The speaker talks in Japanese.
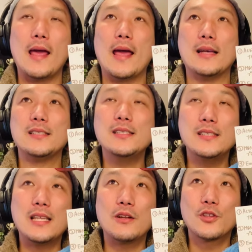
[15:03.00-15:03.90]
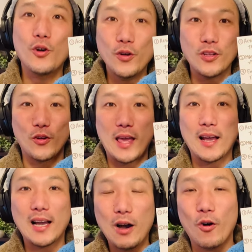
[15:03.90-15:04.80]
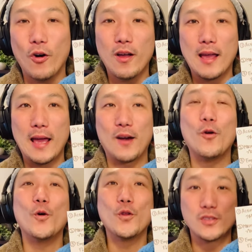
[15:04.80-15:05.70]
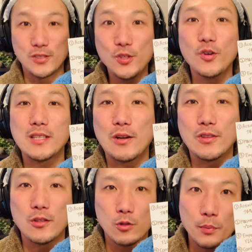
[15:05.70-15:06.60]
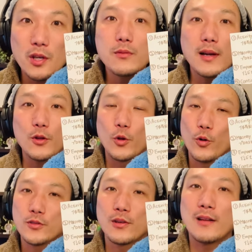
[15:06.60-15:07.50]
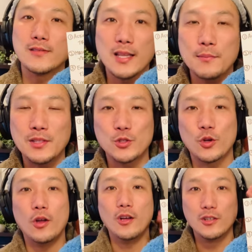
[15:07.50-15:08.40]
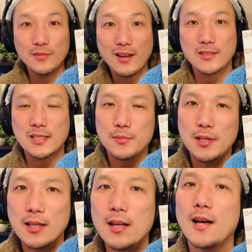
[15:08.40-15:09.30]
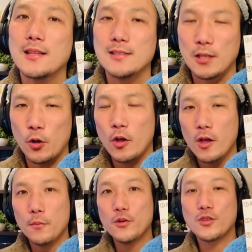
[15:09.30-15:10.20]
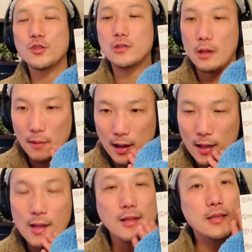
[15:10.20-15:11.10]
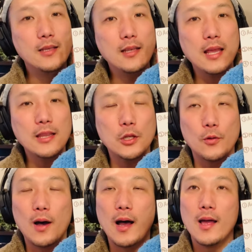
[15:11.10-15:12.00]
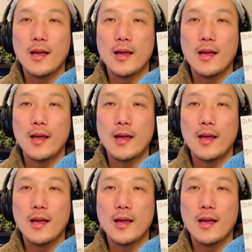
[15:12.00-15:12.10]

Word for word: えー、信じている通りの結果を、えー、行動するようになるっていう、ピグマリオンの法則があるんですね。今ちょっとうまく説明できなかったですけど、もう少し言えば、人間っていうのは、